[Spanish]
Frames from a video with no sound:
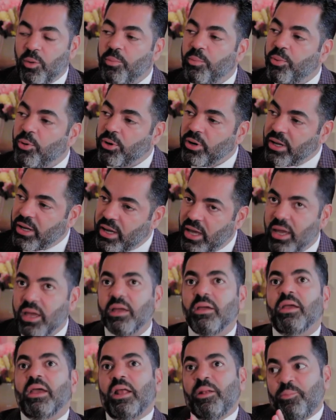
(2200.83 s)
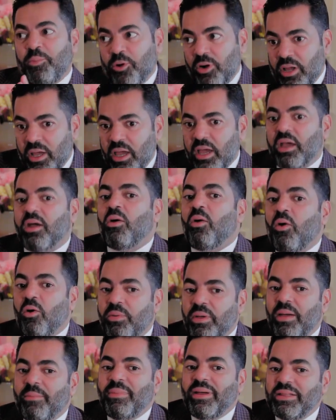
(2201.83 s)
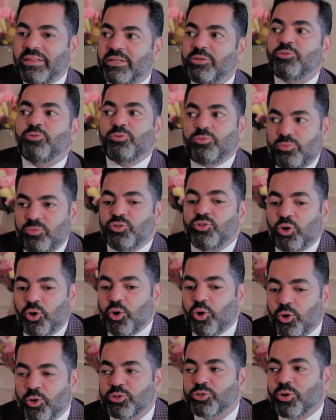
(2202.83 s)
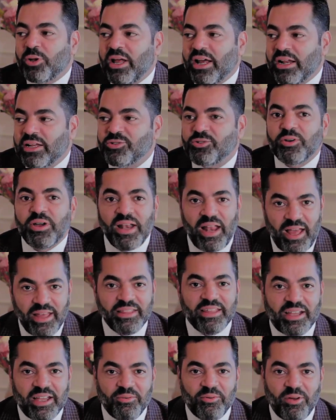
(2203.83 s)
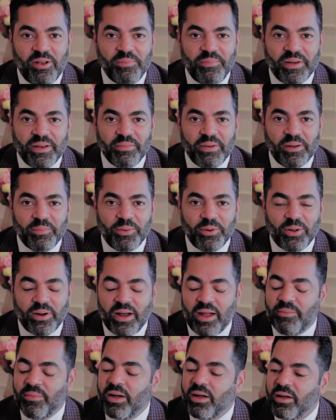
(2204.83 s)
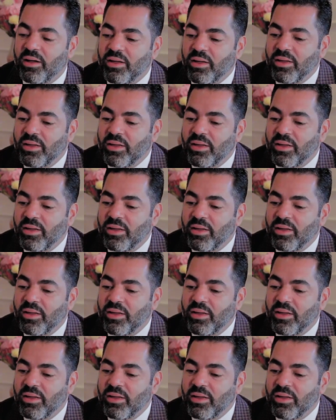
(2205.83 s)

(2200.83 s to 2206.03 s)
¿Por qué? El por qué, obviamente yo conozco la razón y la gente que vio el primer programa,